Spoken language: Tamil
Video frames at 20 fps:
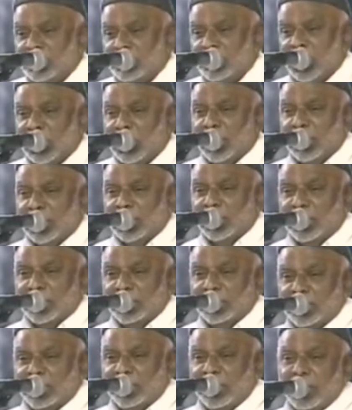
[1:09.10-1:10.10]
மகர்
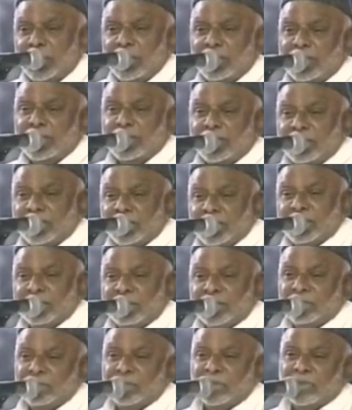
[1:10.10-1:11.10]
தில் கிசி
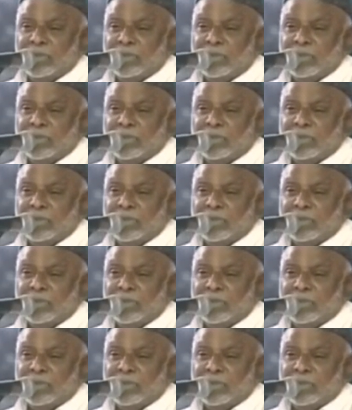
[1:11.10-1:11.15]
से